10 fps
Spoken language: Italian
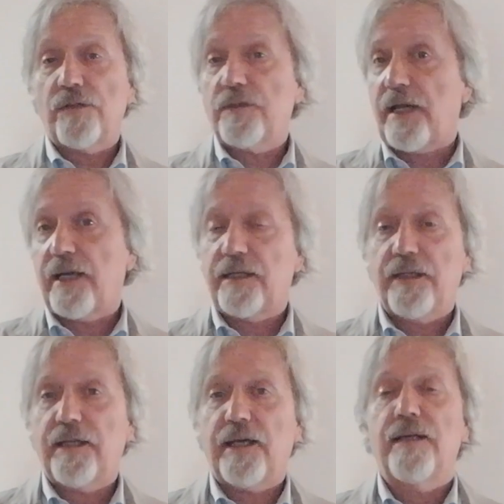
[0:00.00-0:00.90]

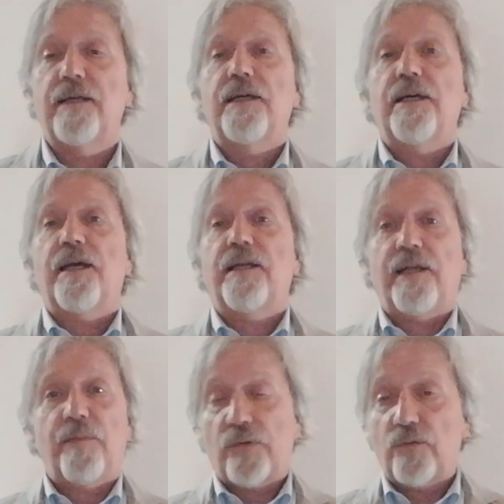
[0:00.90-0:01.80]
zootecniche, eh,
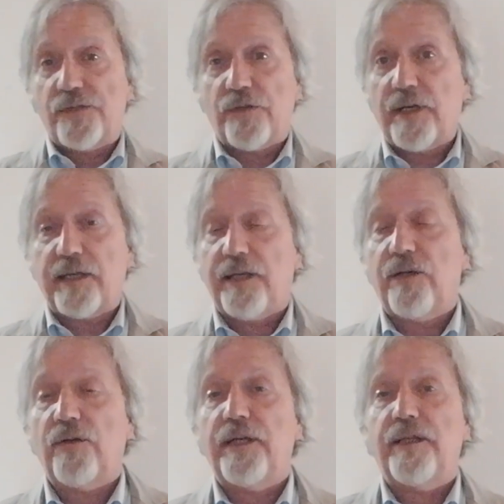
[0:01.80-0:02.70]
delle produzioni
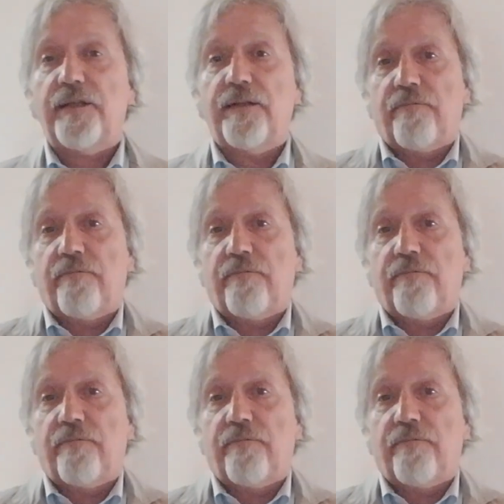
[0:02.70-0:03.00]
agricole,